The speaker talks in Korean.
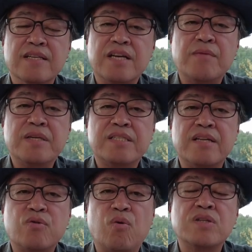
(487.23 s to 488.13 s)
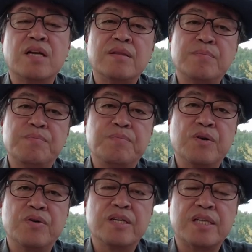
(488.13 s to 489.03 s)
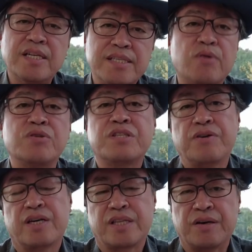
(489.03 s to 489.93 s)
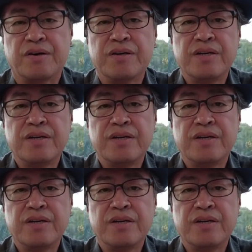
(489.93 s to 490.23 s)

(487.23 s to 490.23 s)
제가 봤을 때는 고산병이 살짝 오신 것 같아요.